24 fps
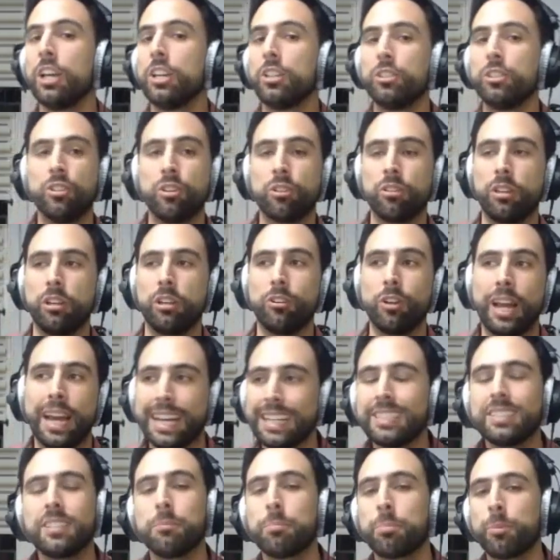yo digo, la
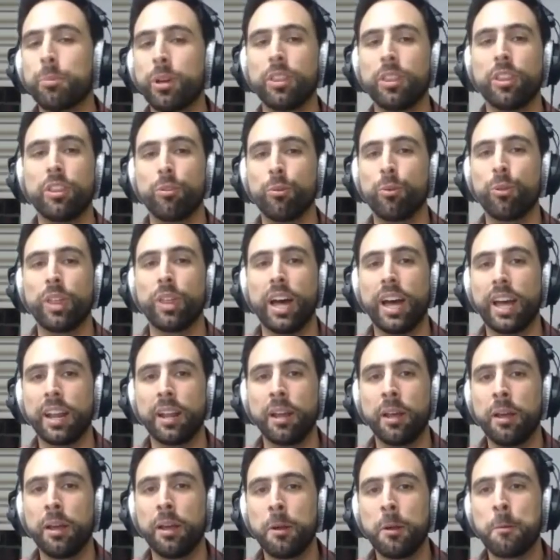gente puede dudar
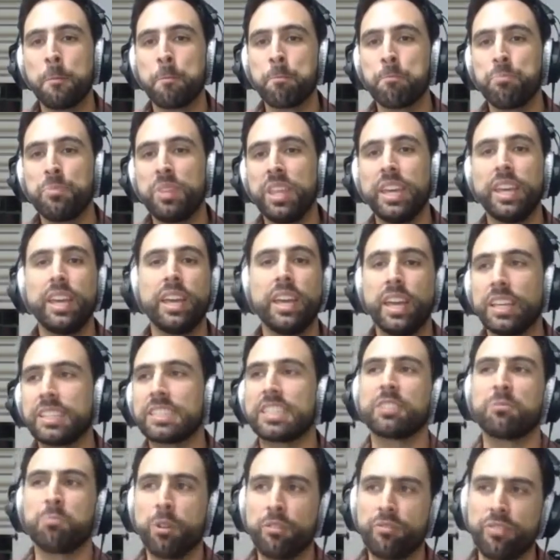de, es que
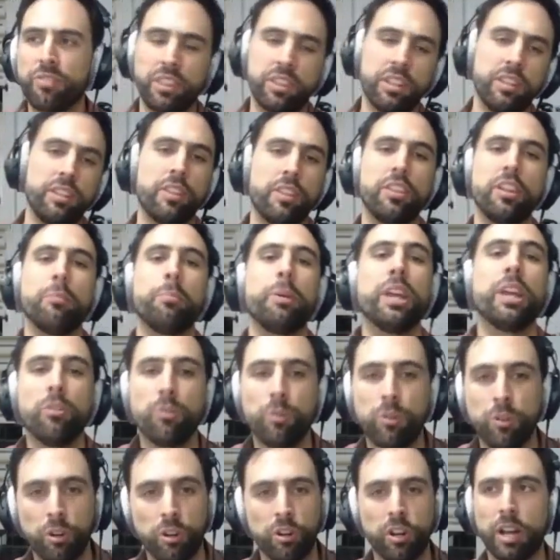es muy fácil decir viene un
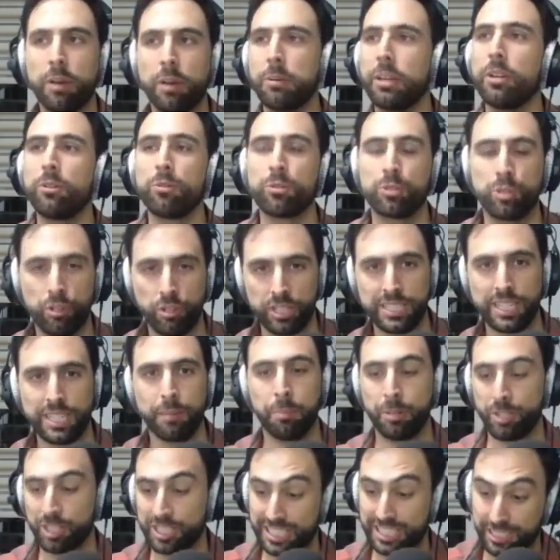coronavirus o lo que sea,
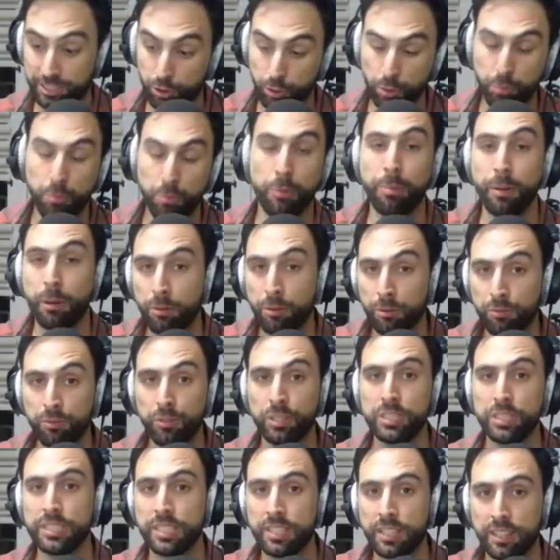pero es que estuvo Pablo
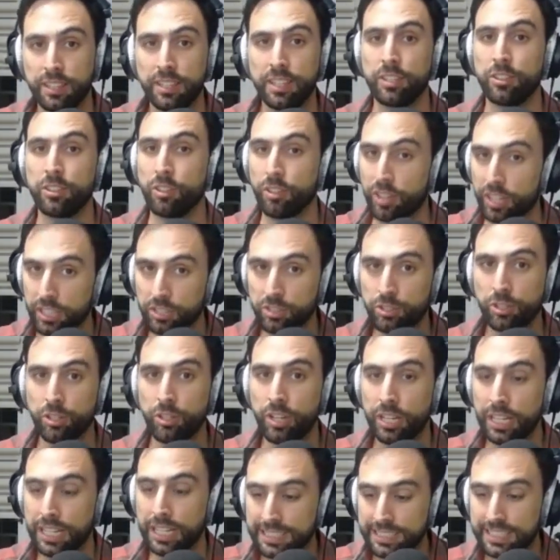Fuente diciendo, dentro,
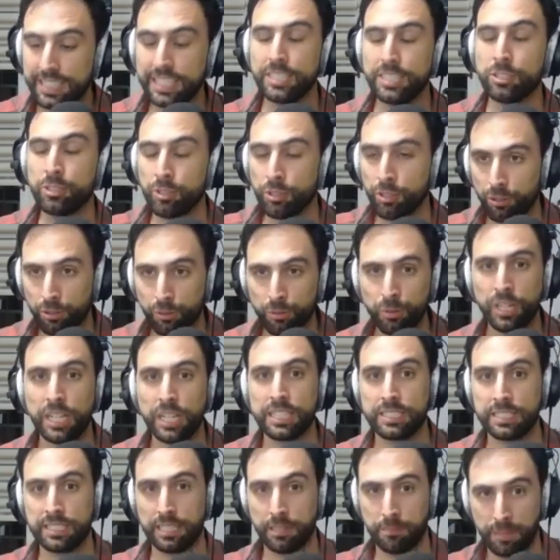dentro de
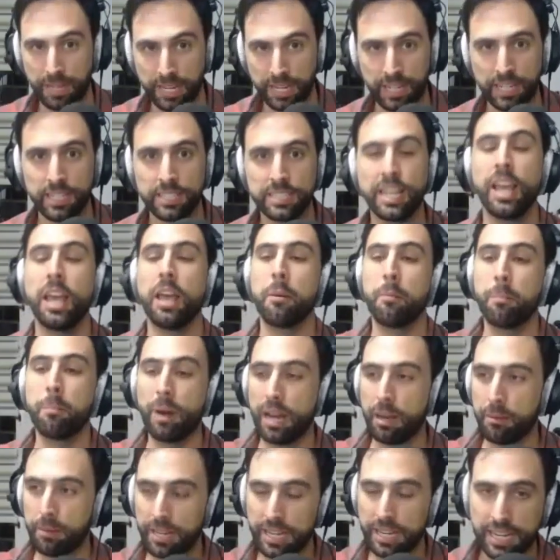unas semanas va
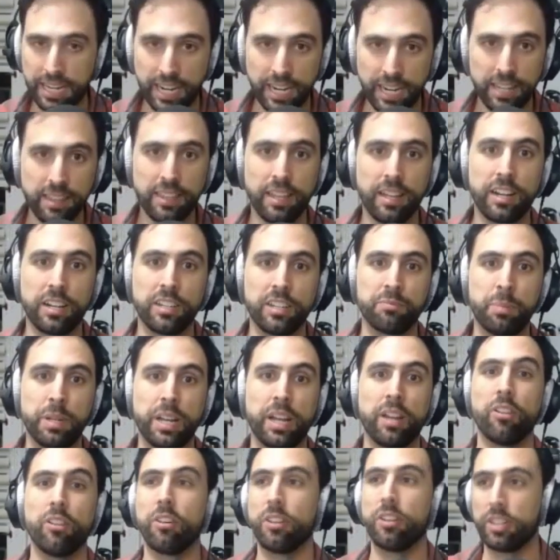a haber carencia de
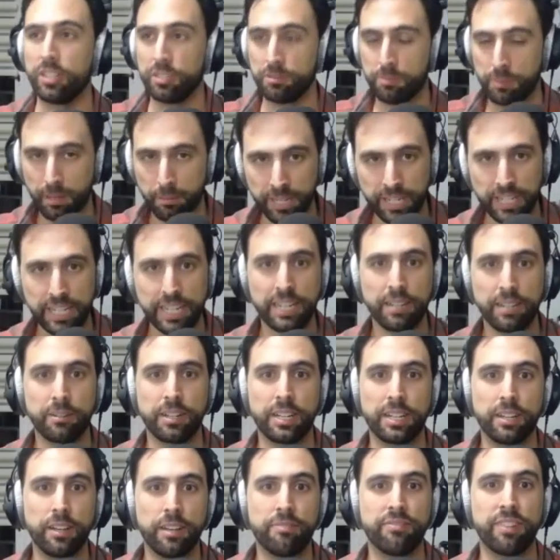respiradores, va a haber
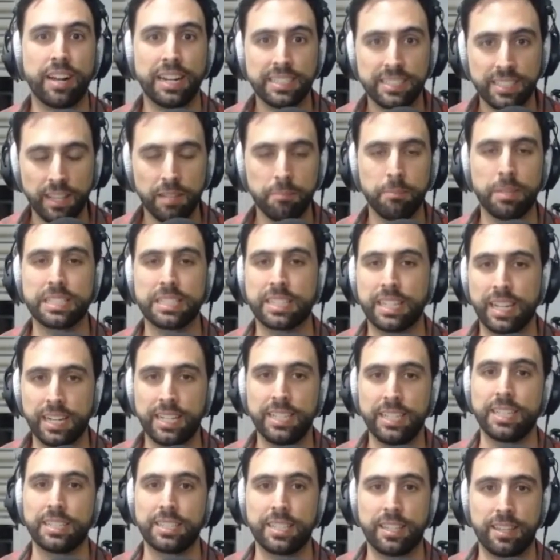falta de
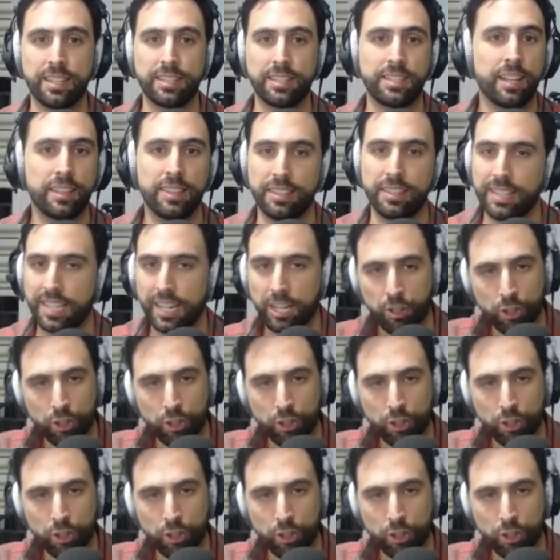mascarillas, etcétera, etcétera.